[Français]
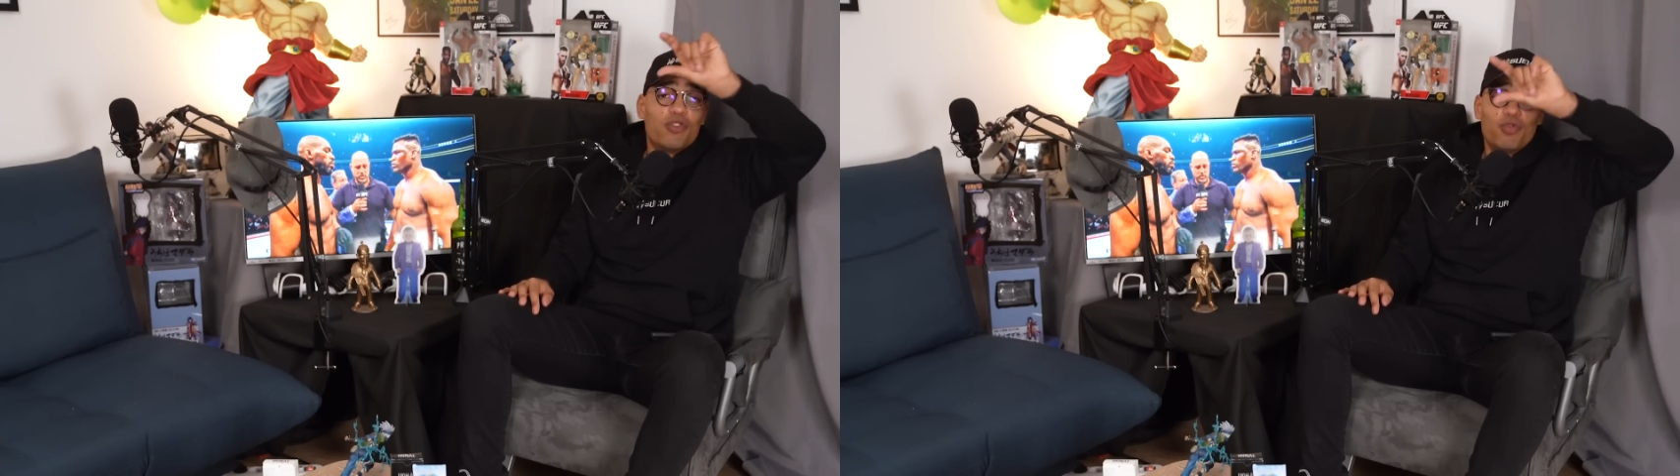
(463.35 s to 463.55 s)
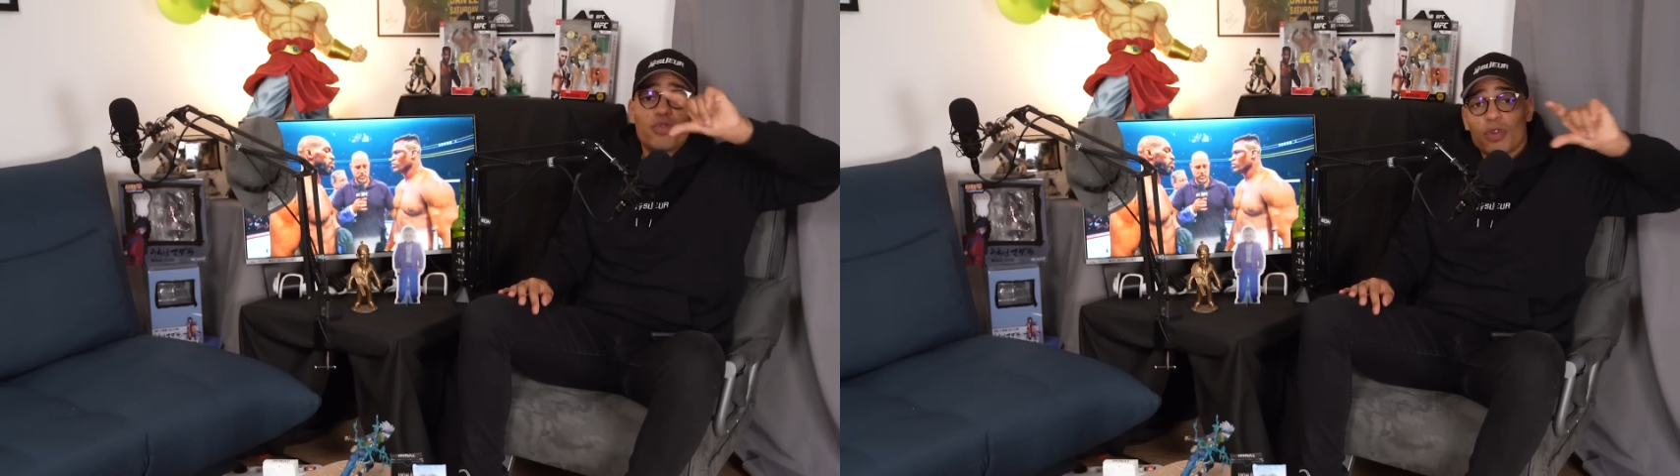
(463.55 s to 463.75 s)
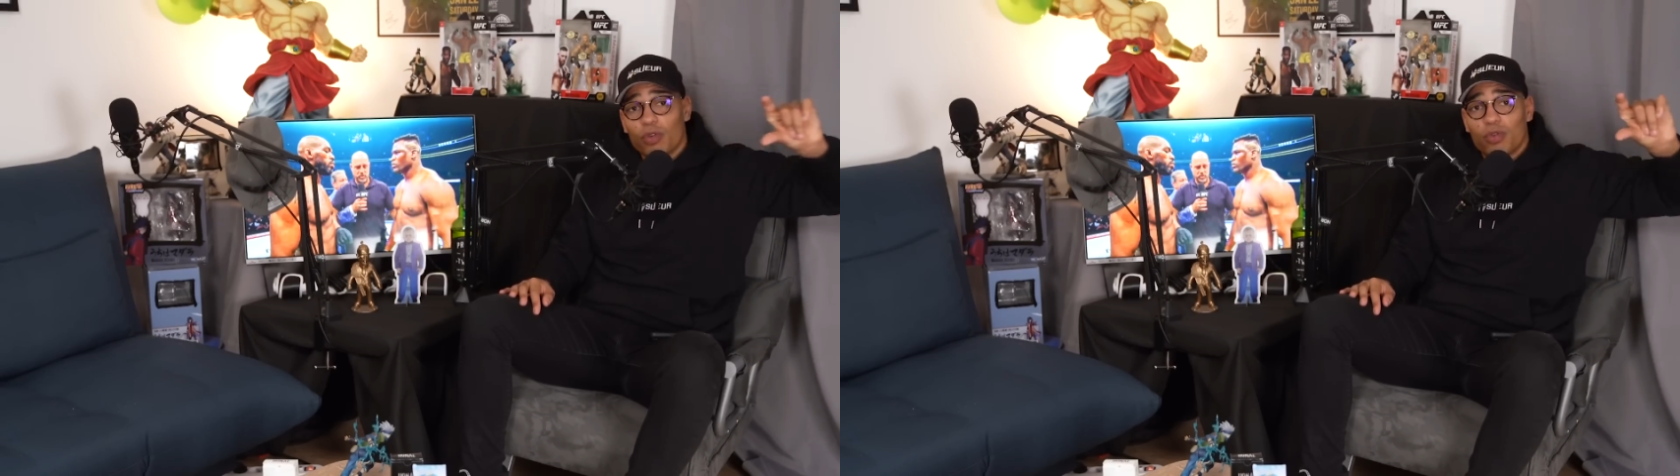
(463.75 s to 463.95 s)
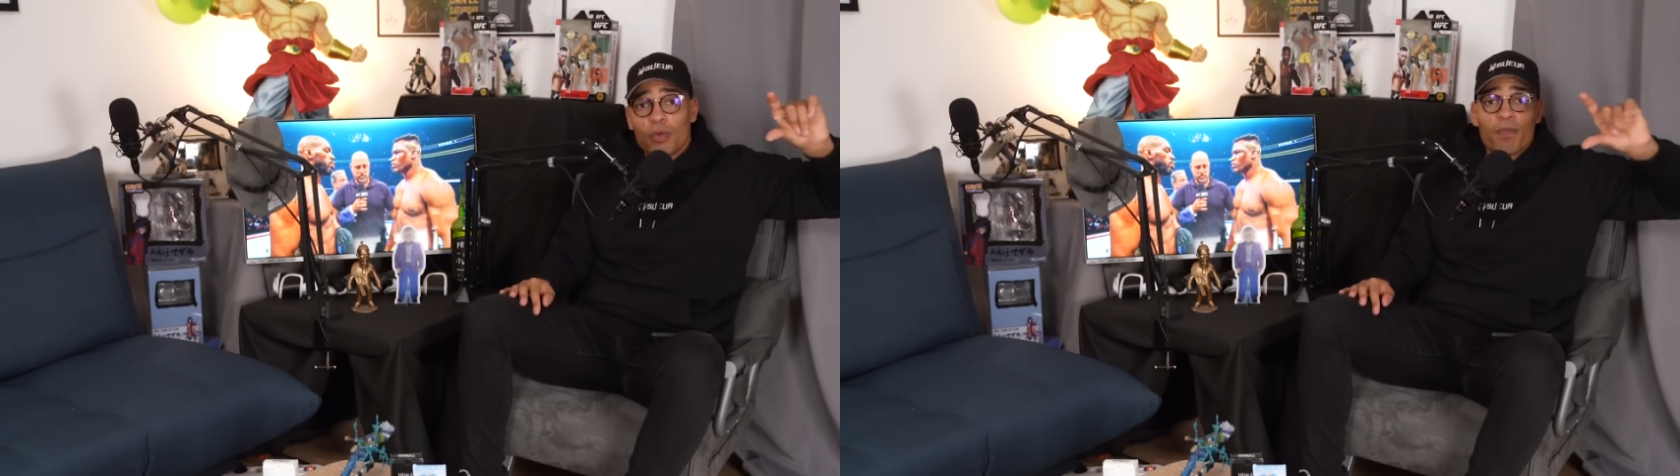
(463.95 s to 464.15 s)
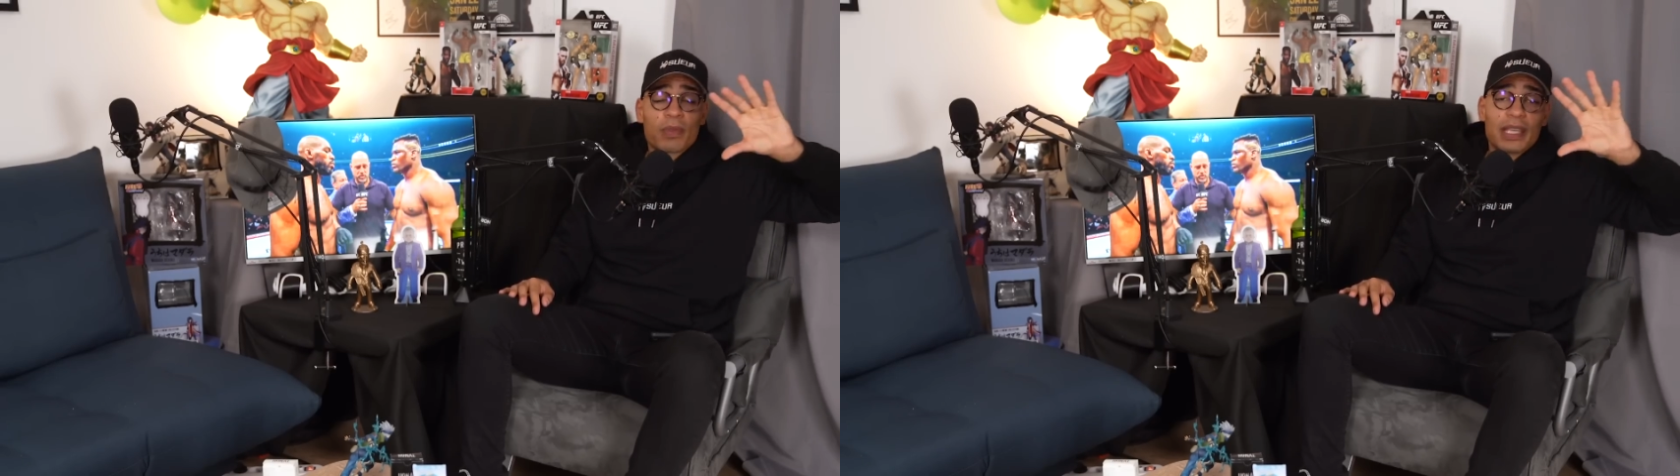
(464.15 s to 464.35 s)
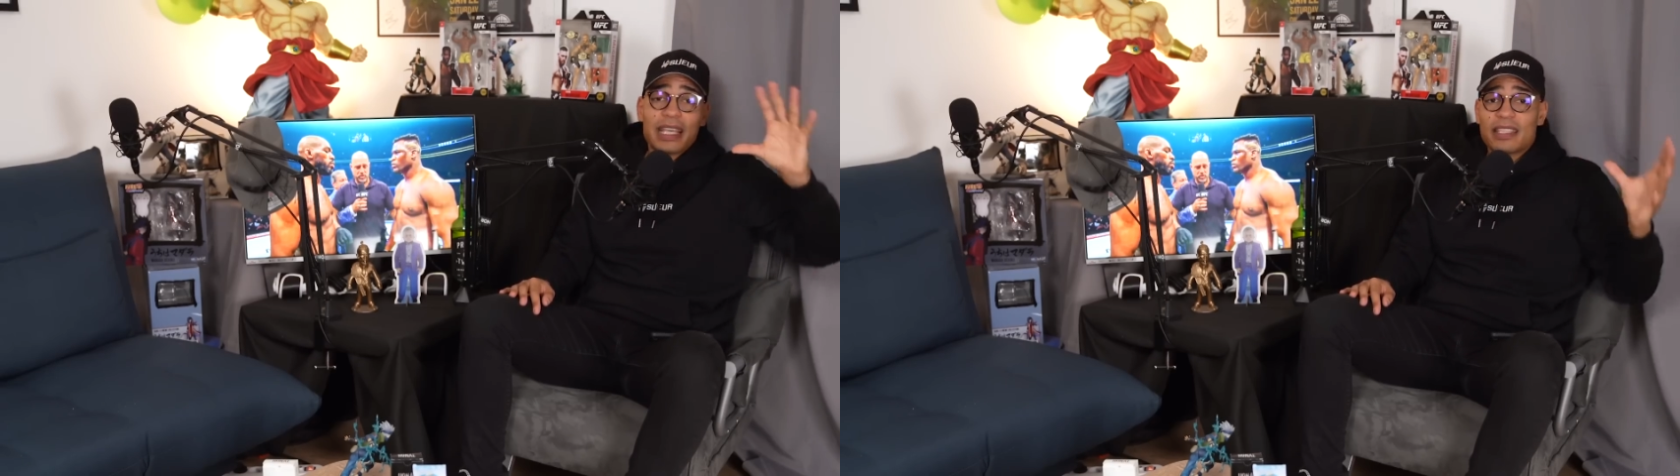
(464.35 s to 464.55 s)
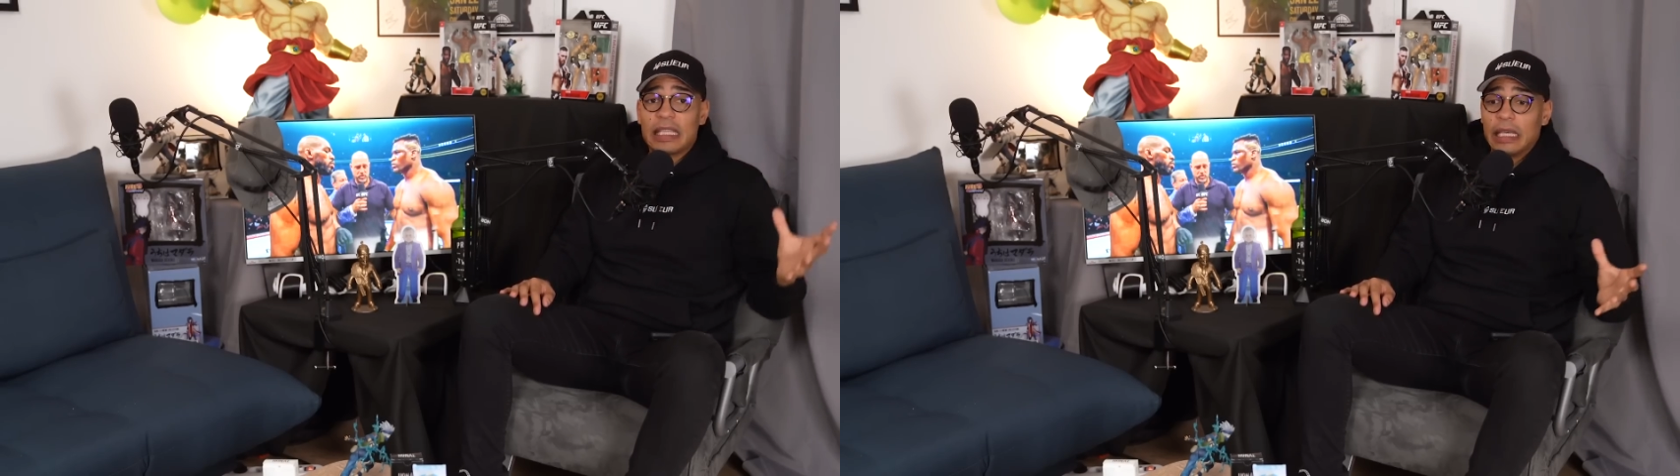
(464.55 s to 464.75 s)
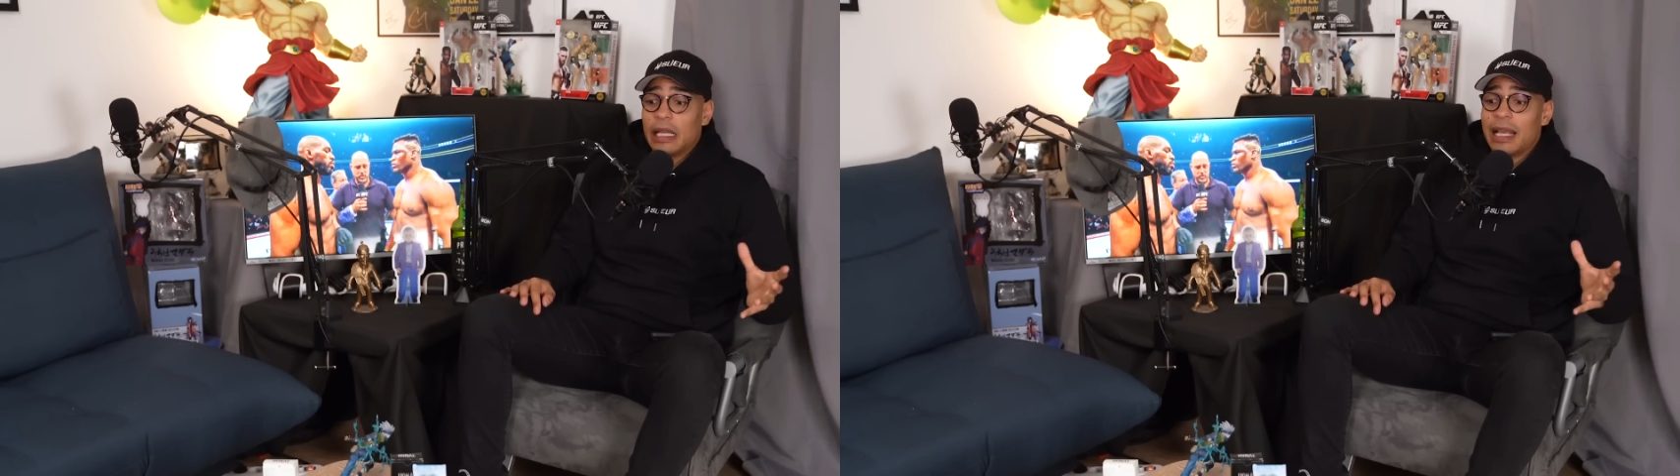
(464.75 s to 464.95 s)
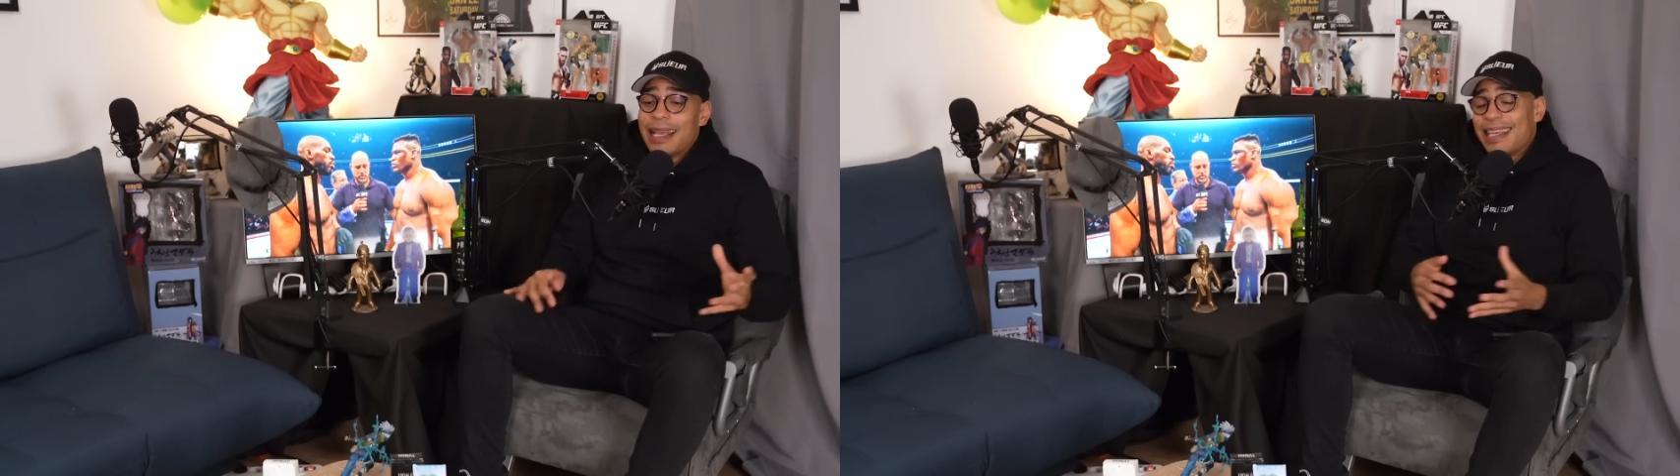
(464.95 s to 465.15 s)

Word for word: et juste en dessous, il y a Cyril.